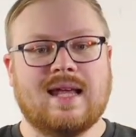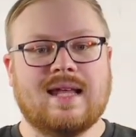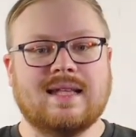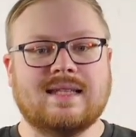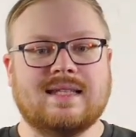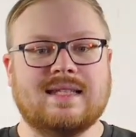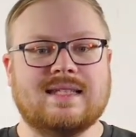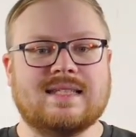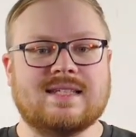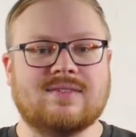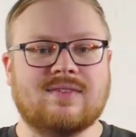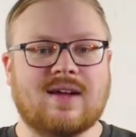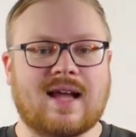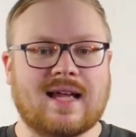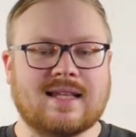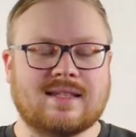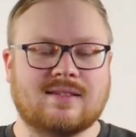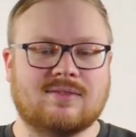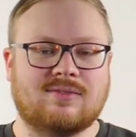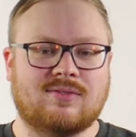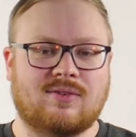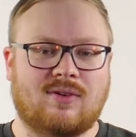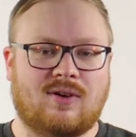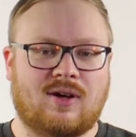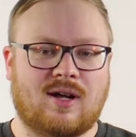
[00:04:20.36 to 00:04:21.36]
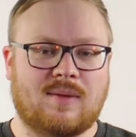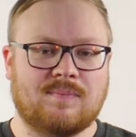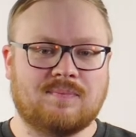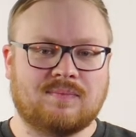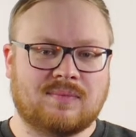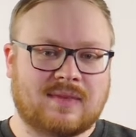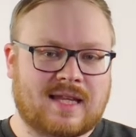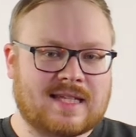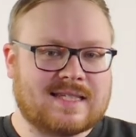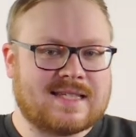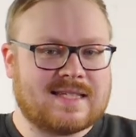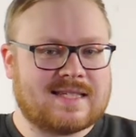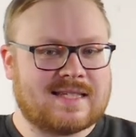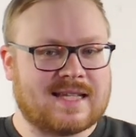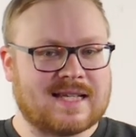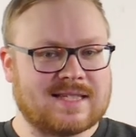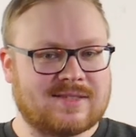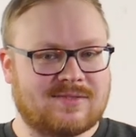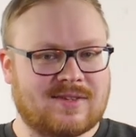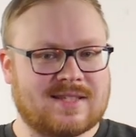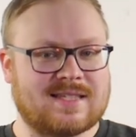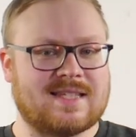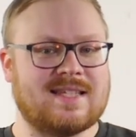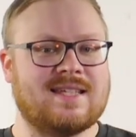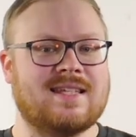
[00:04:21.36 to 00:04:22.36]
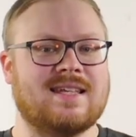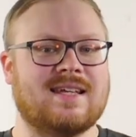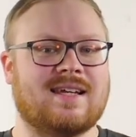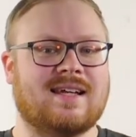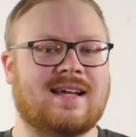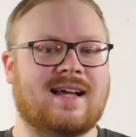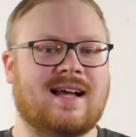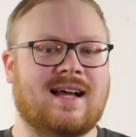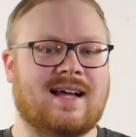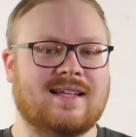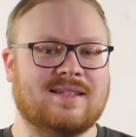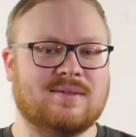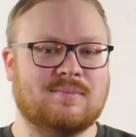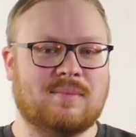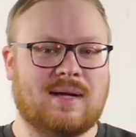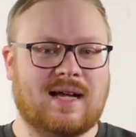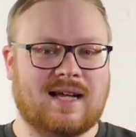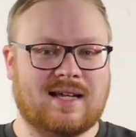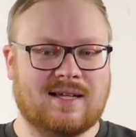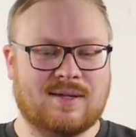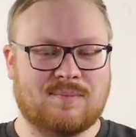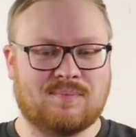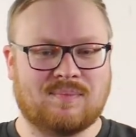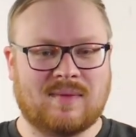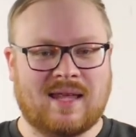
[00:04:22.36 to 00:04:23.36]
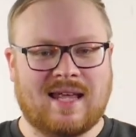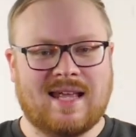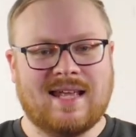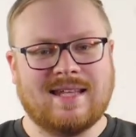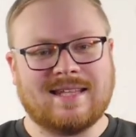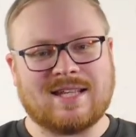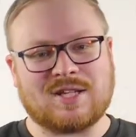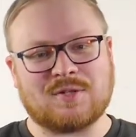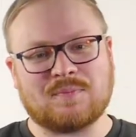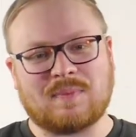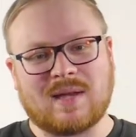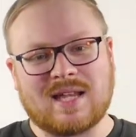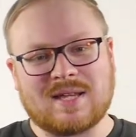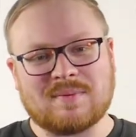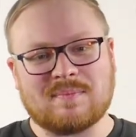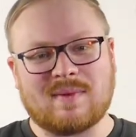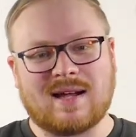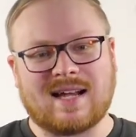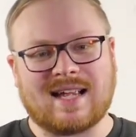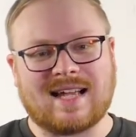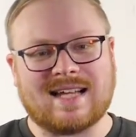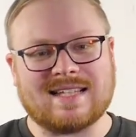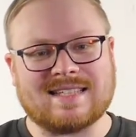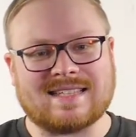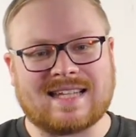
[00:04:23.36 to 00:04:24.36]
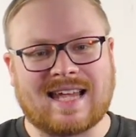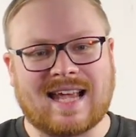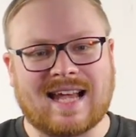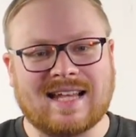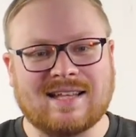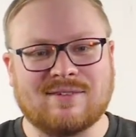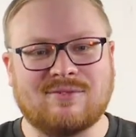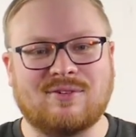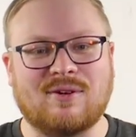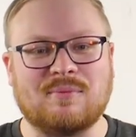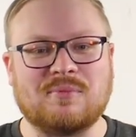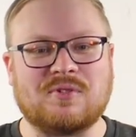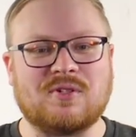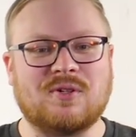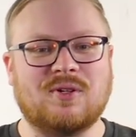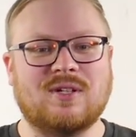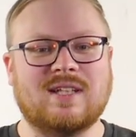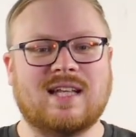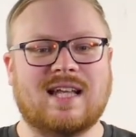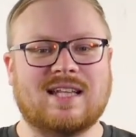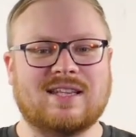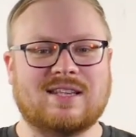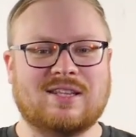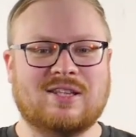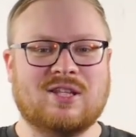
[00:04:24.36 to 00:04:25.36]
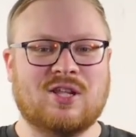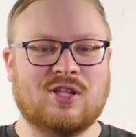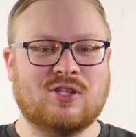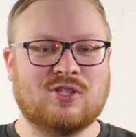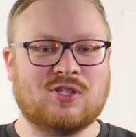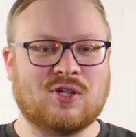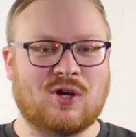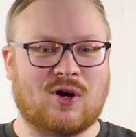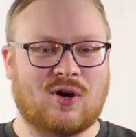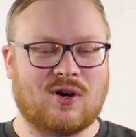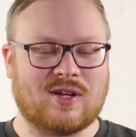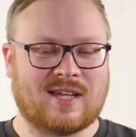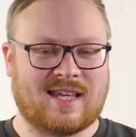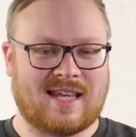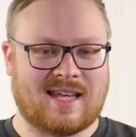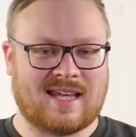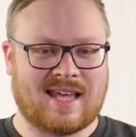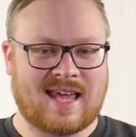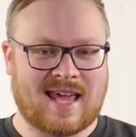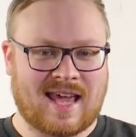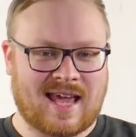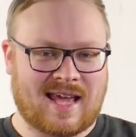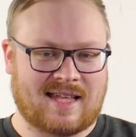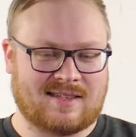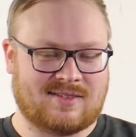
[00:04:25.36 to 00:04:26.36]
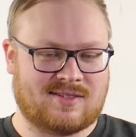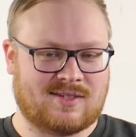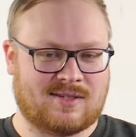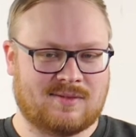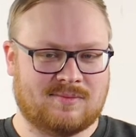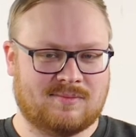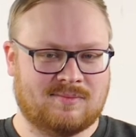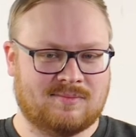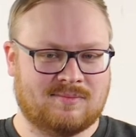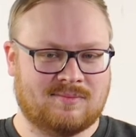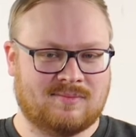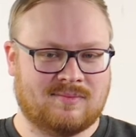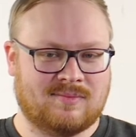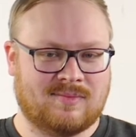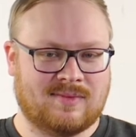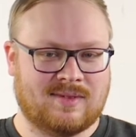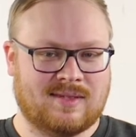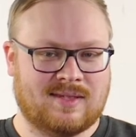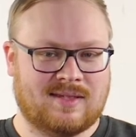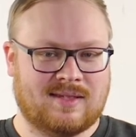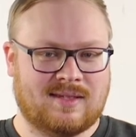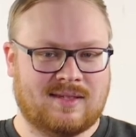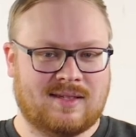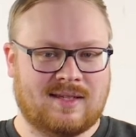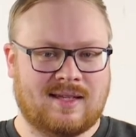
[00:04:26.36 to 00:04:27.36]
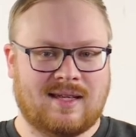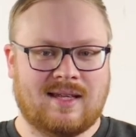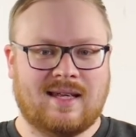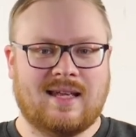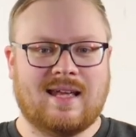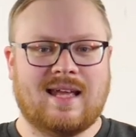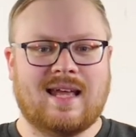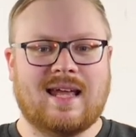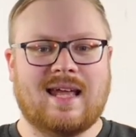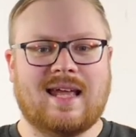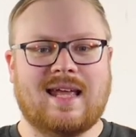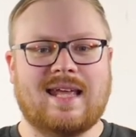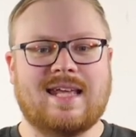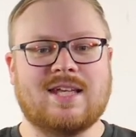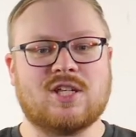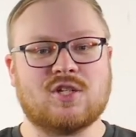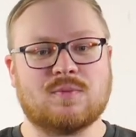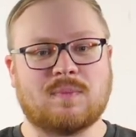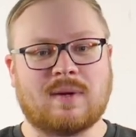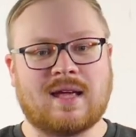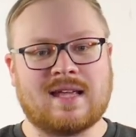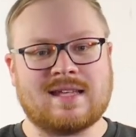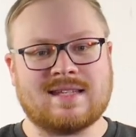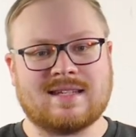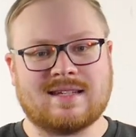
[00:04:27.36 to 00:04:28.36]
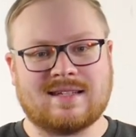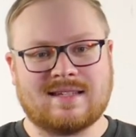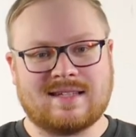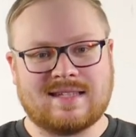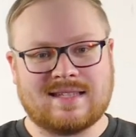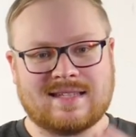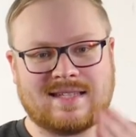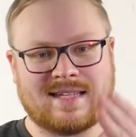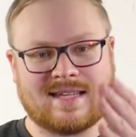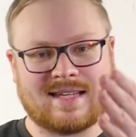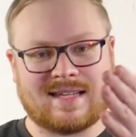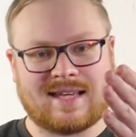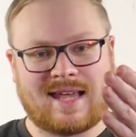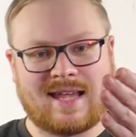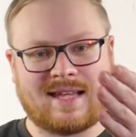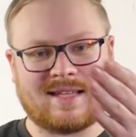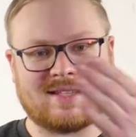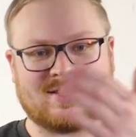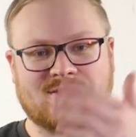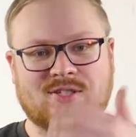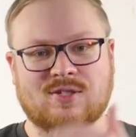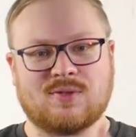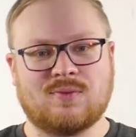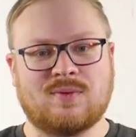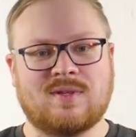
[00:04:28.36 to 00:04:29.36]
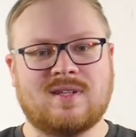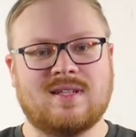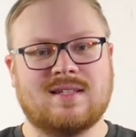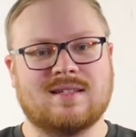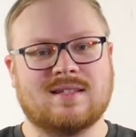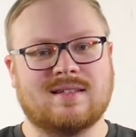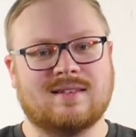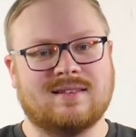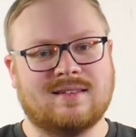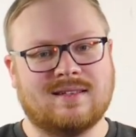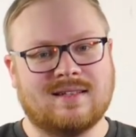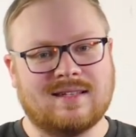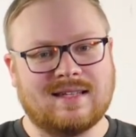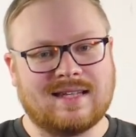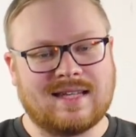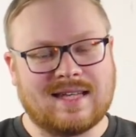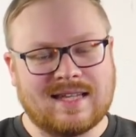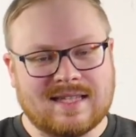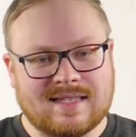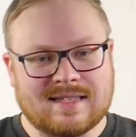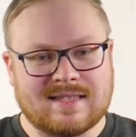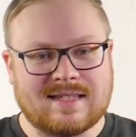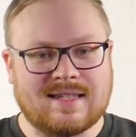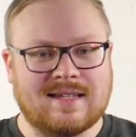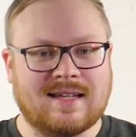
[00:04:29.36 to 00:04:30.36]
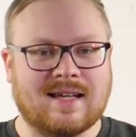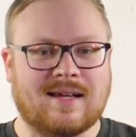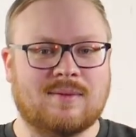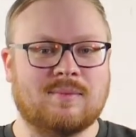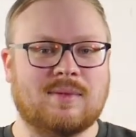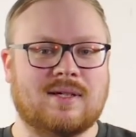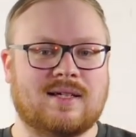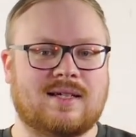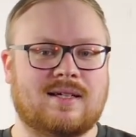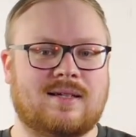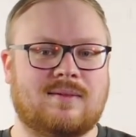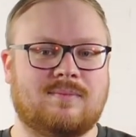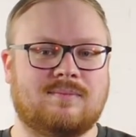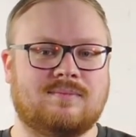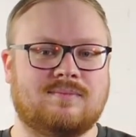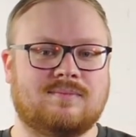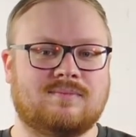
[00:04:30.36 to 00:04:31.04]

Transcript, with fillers: Die zweite Form, das ist das, was ich hier gerade mache. Da spricht man ganz gerne vom sogenannten Talking Head. Ich spreche direkt zu Ihnen in die Kamera.